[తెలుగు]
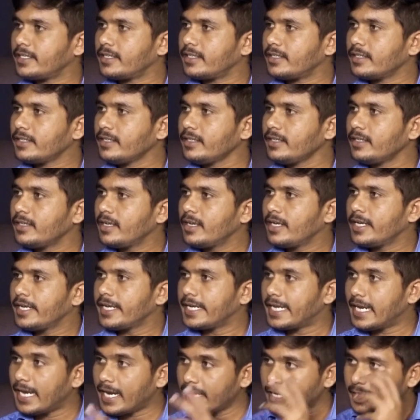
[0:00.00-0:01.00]
అని అంటే
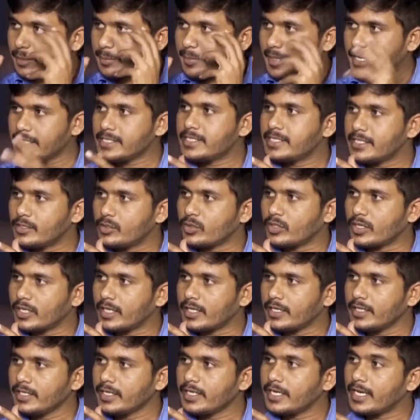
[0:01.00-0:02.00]
ఎలాంటి మైండ్ సెట్
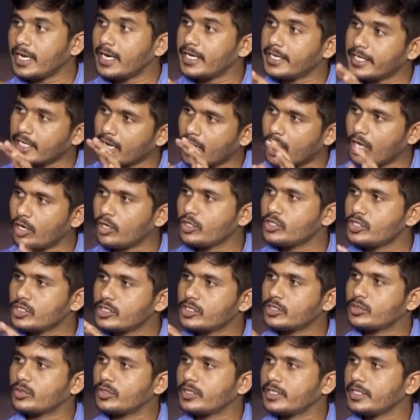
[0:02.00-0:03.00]
ఉండాలి ఎలాంటి
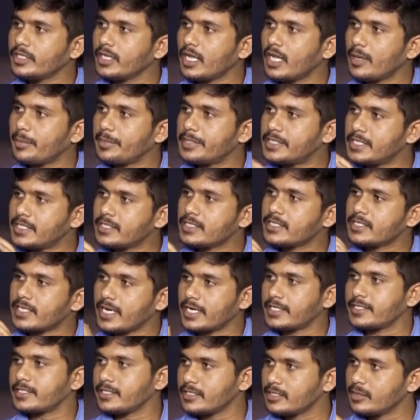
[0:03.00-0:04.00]
ఆలోచనతోటి ఆ బిజినెస్
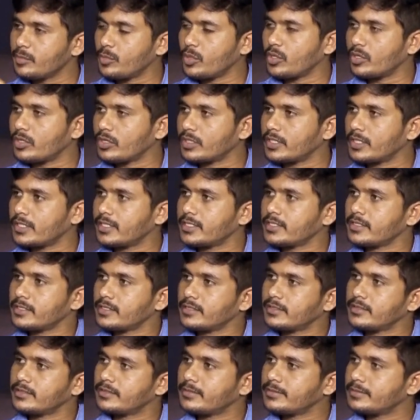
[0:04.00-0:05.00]
స్టార్ట్ చేస్తే బాగుంటుంది అంటారు
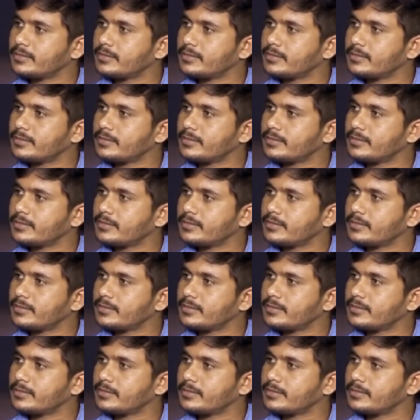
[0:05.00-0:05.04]
సార్